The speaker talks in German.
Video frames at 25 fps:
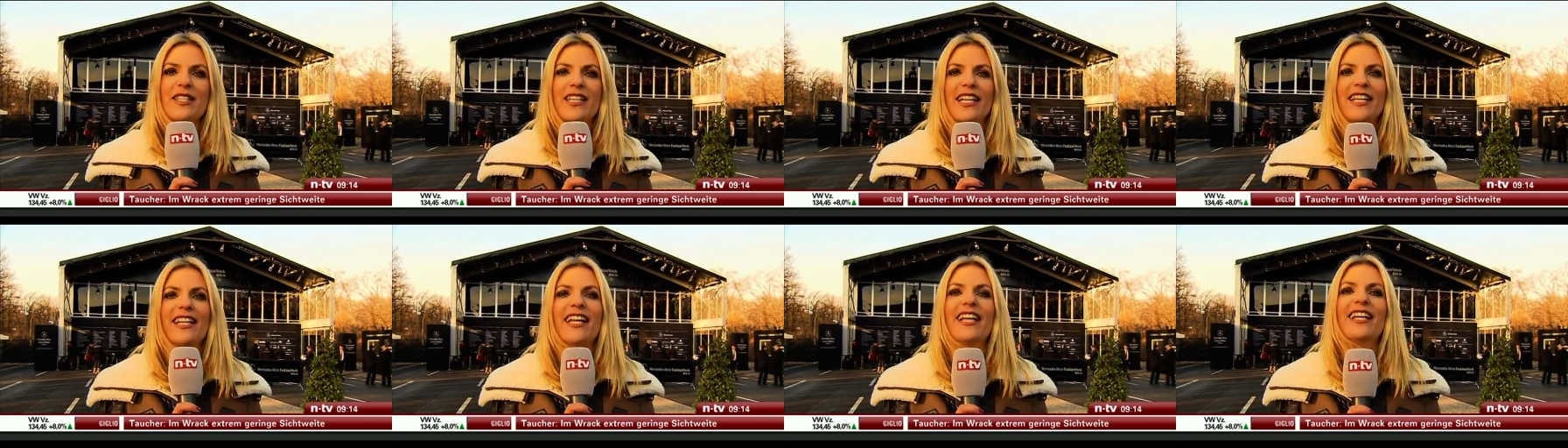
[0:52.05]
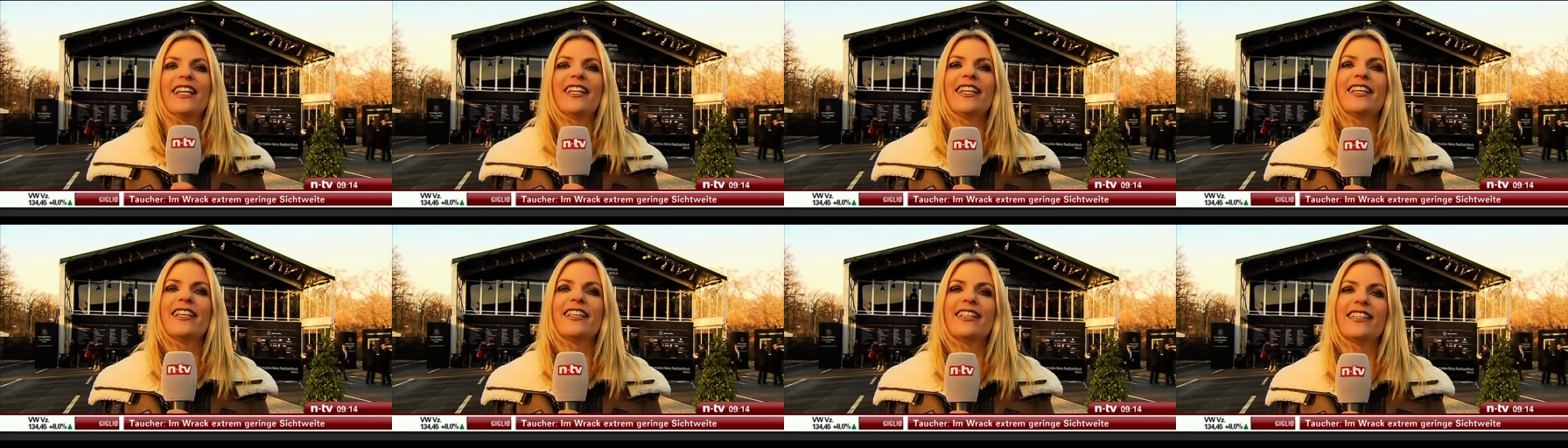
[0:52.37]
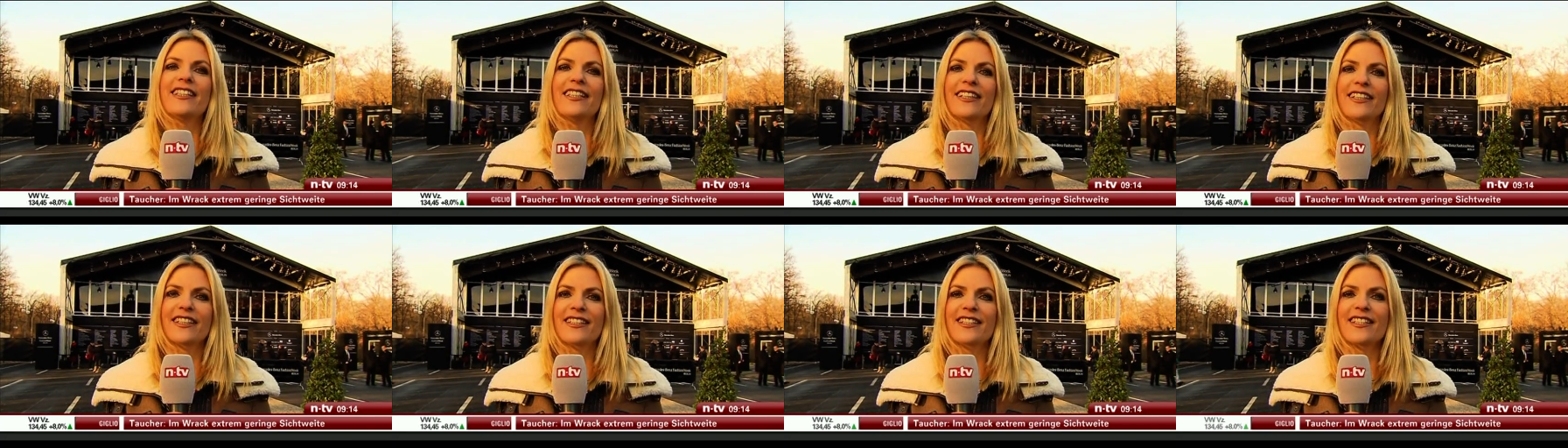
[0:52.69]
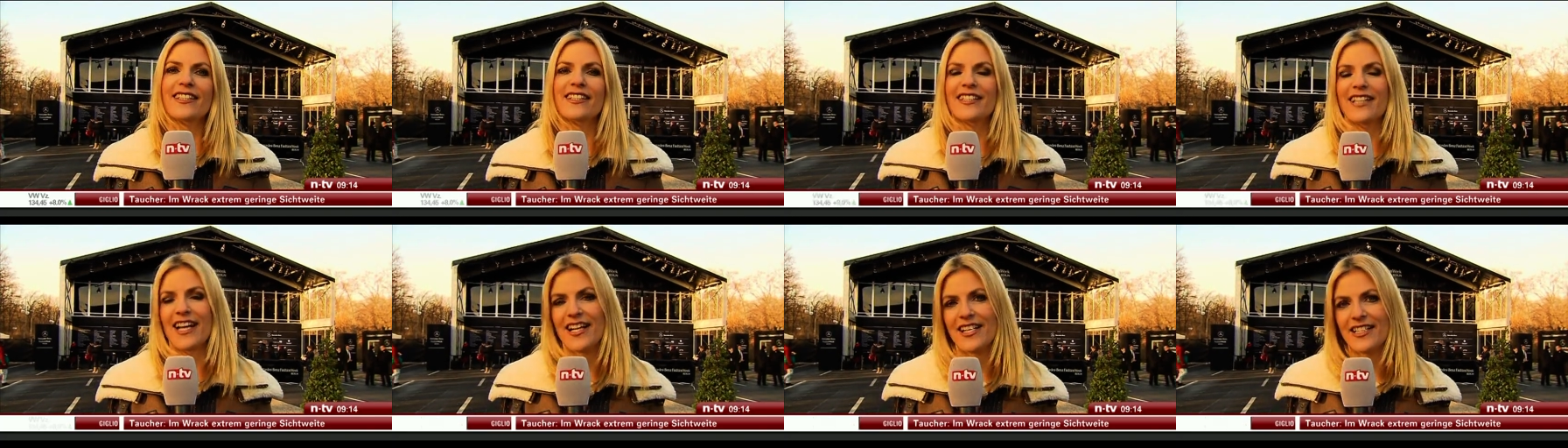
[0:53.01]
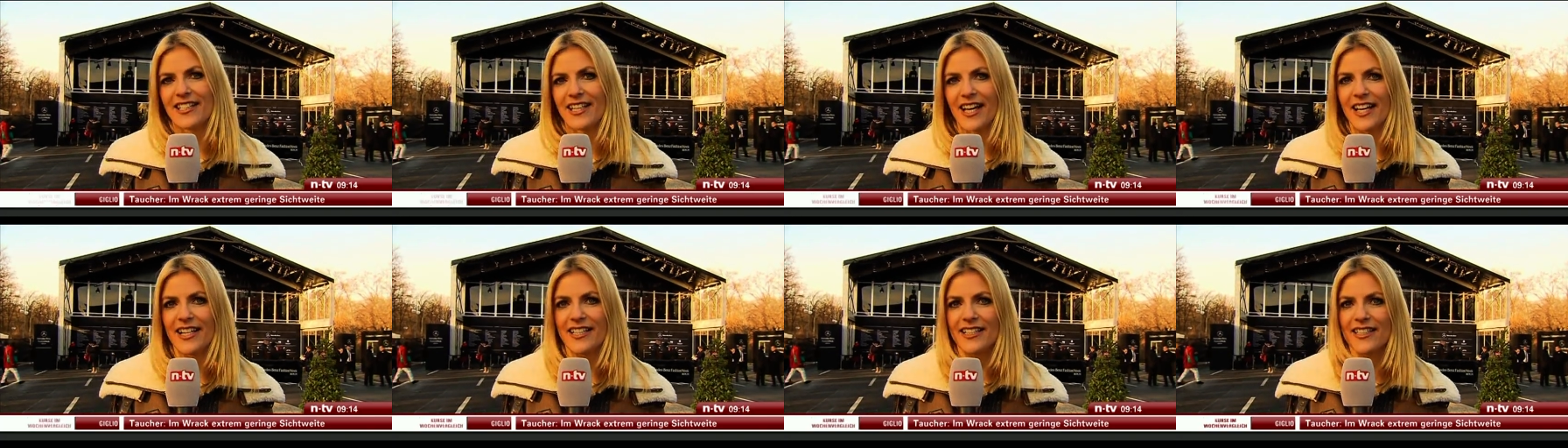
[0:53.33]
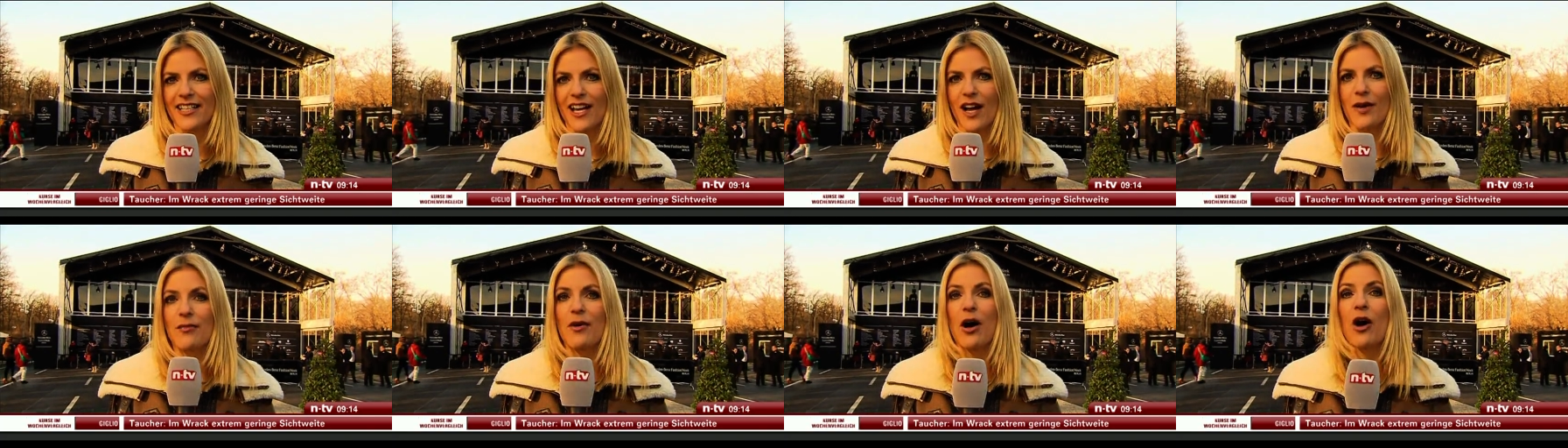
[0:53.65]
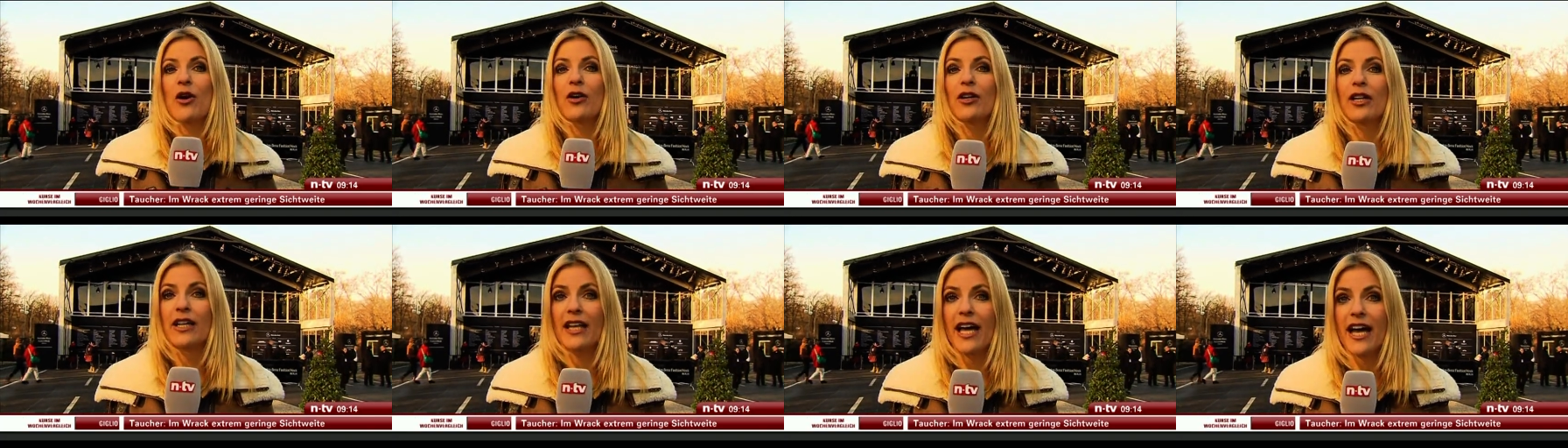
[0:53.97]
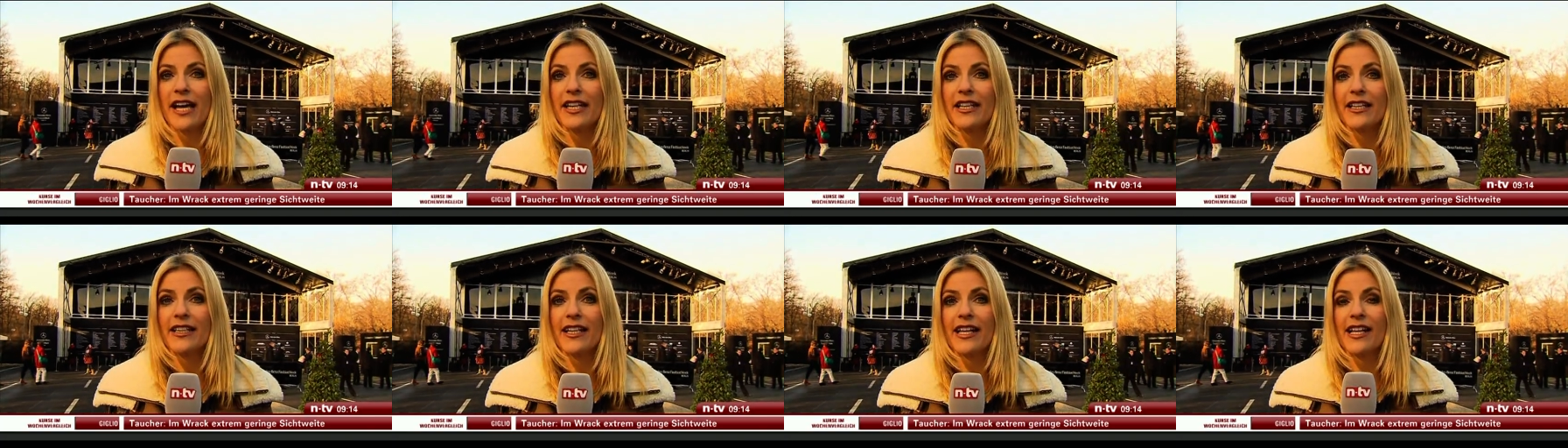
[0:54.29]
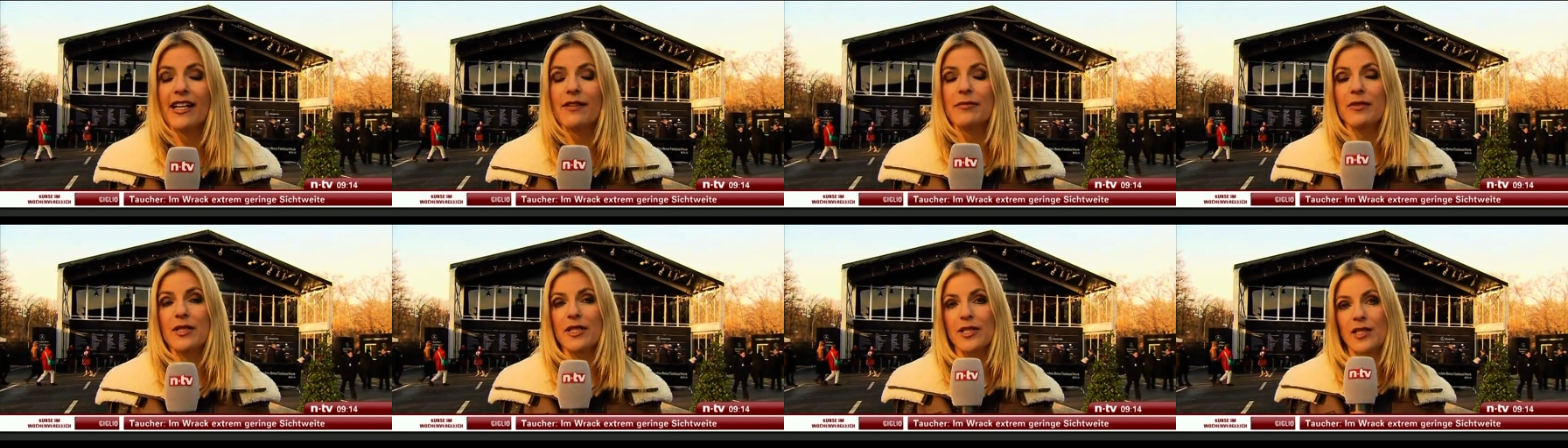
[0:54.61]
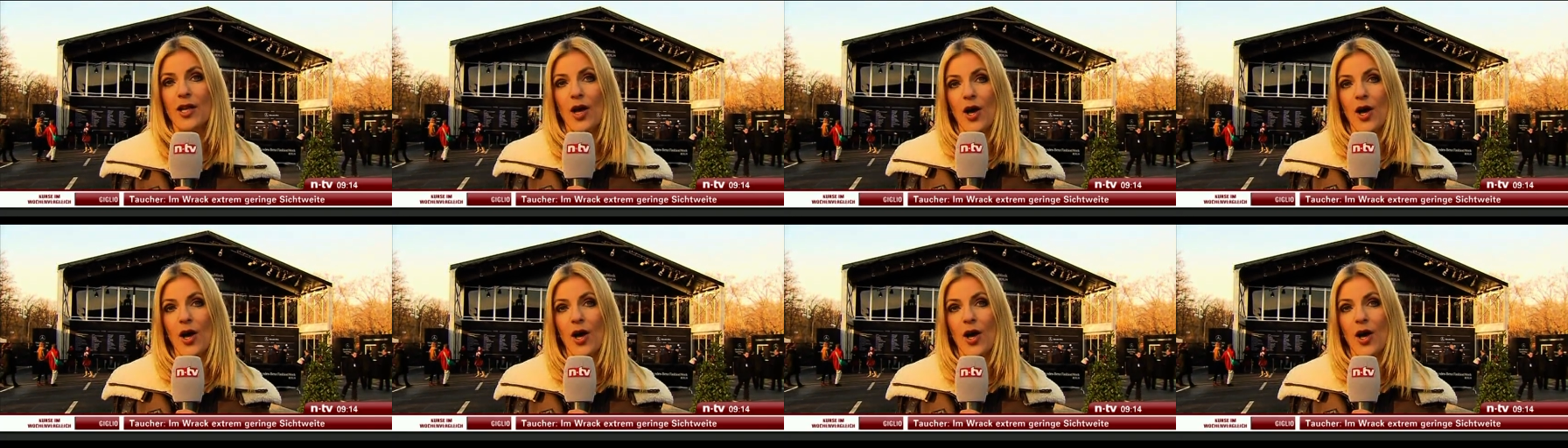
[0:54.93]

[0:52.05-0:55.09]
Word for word: seiner legendären Style Night. Aber auch kleine Labels